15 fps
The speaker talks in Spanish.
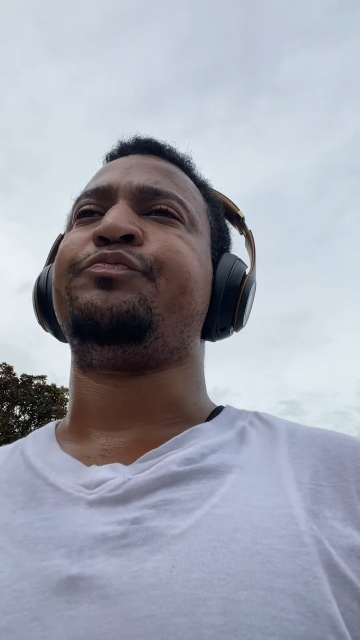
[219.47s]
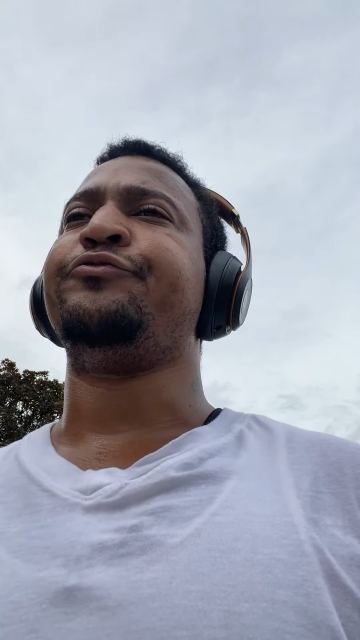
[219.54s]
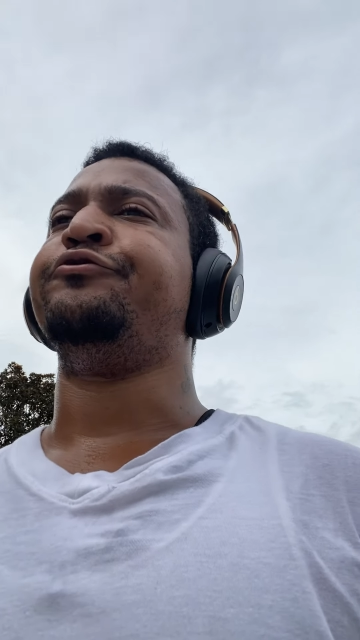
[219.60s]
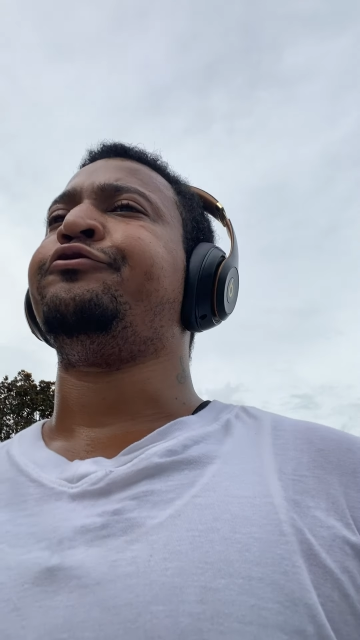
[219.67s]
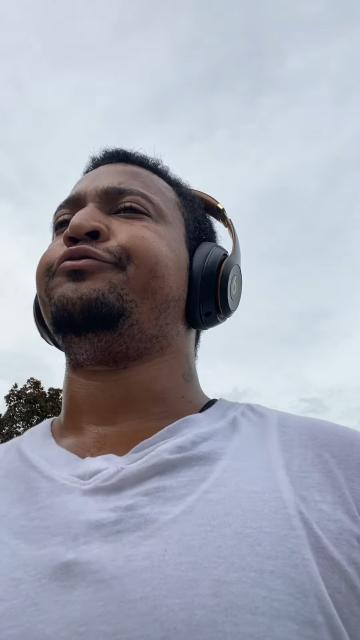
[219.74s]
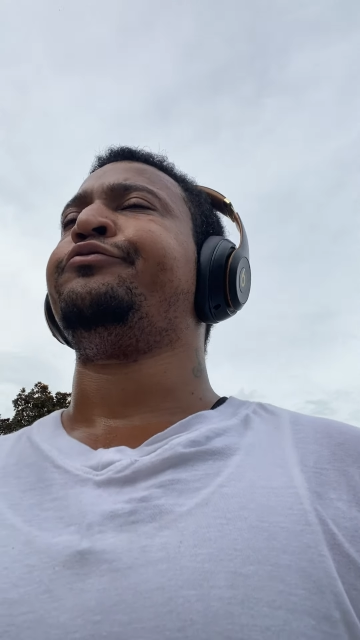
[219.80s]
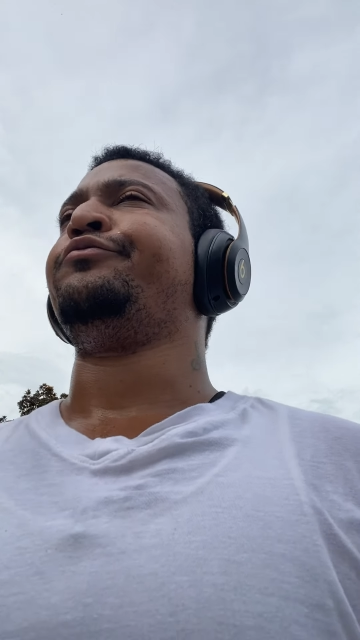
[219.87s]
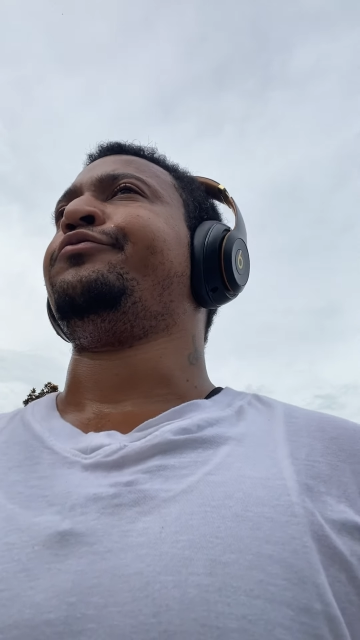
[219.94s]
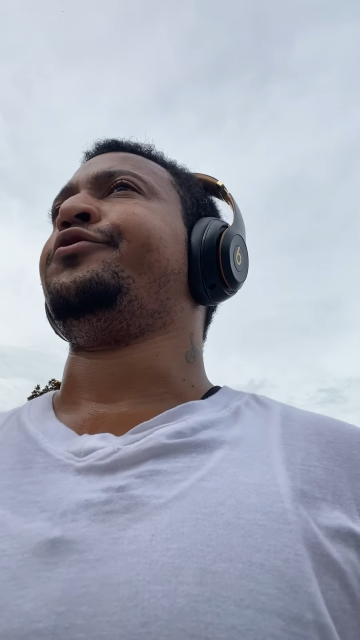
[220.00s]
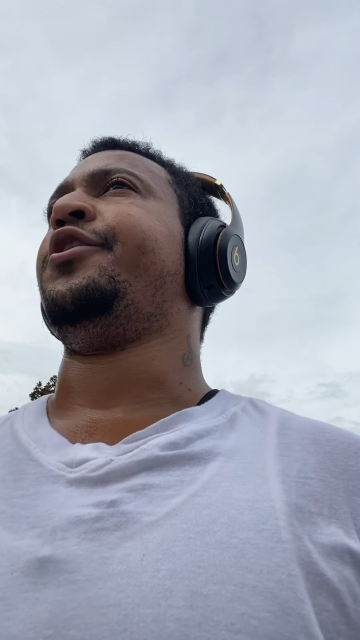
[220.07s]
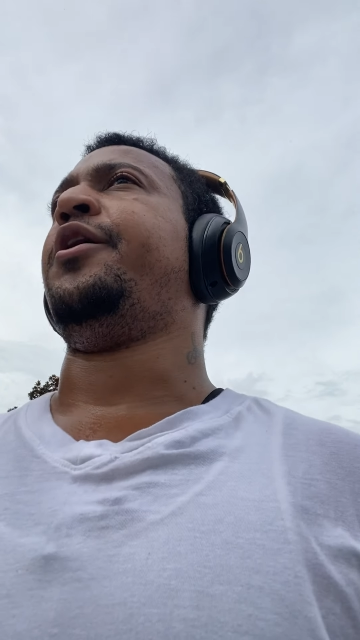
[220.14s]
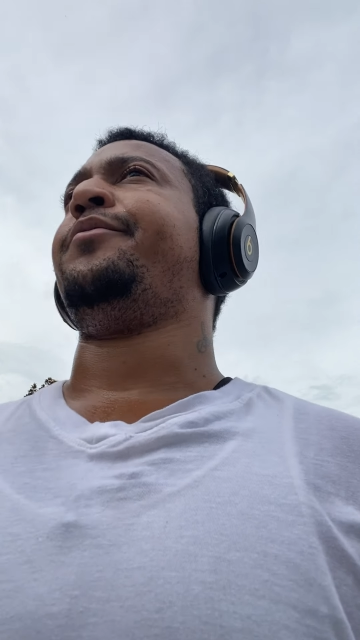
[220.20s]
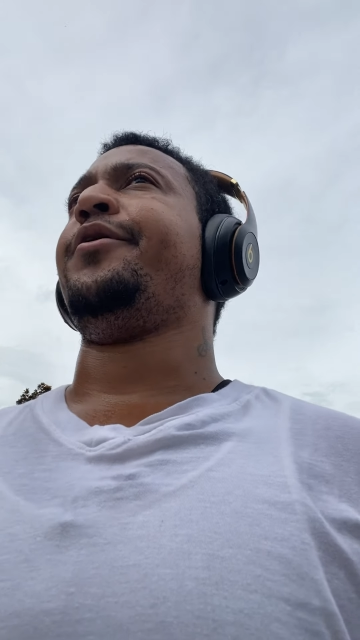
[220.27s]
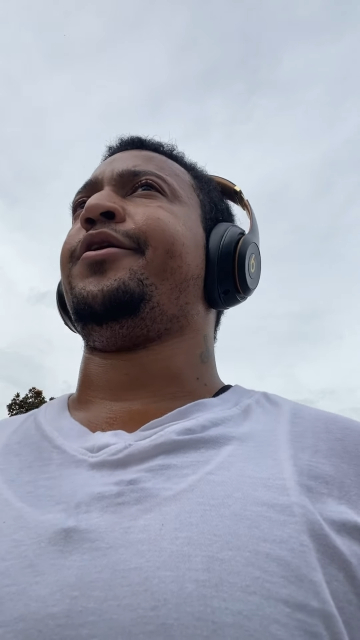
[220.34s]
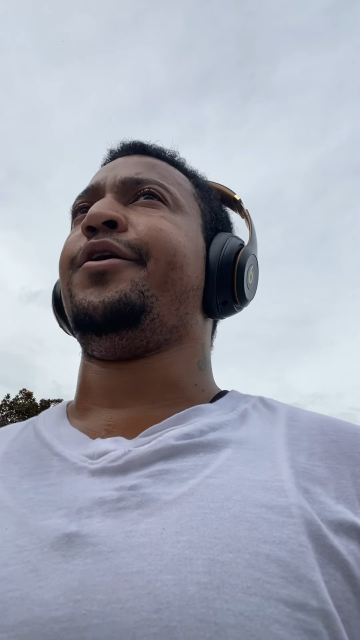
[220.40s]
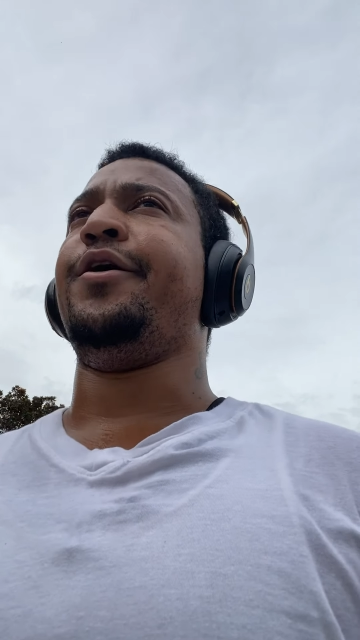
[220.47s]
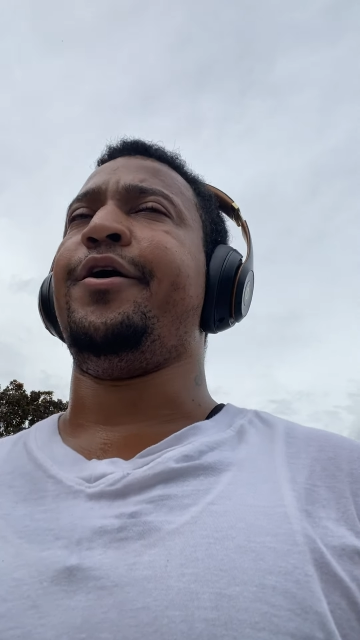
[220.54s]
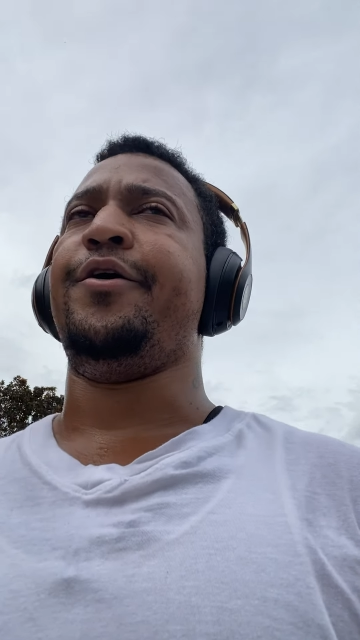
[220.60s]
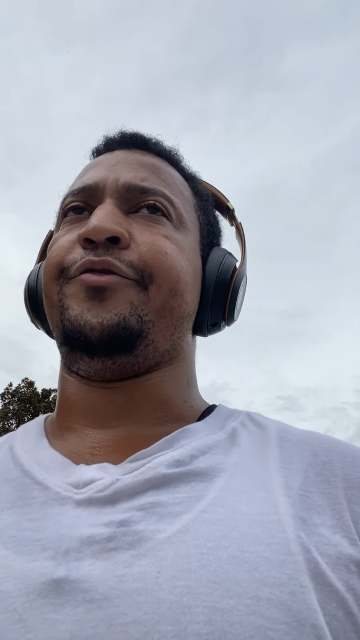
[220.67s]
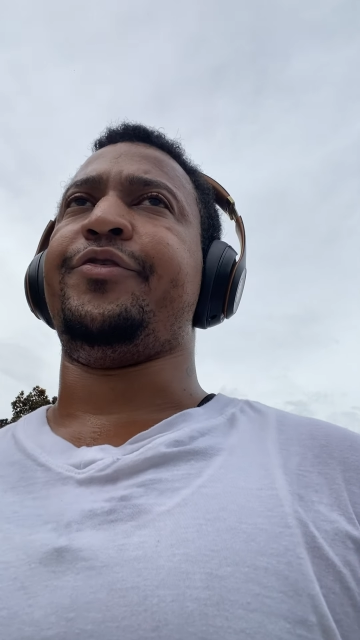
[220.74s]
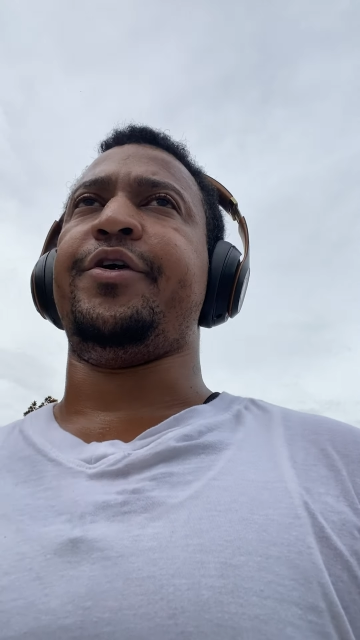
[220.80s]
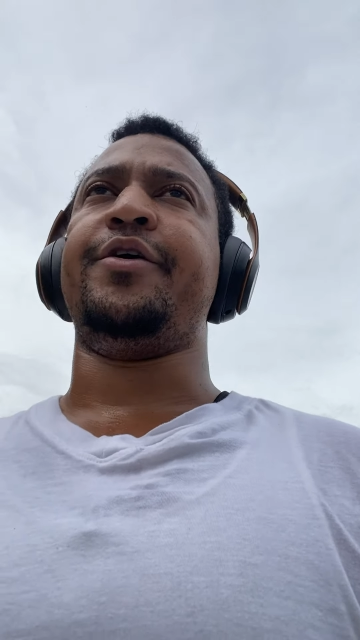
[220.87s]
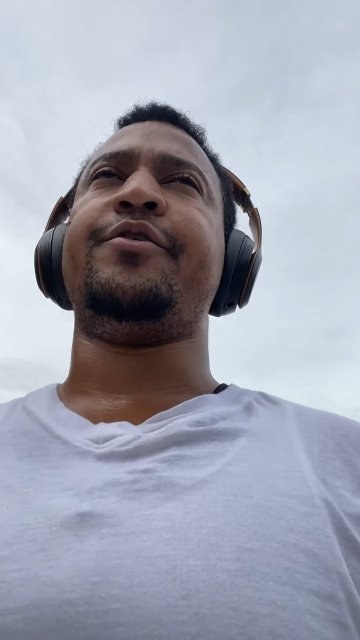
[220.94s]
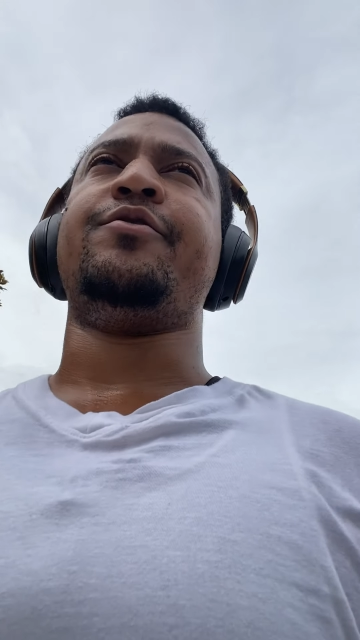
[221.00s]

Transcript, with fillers: que ya viene este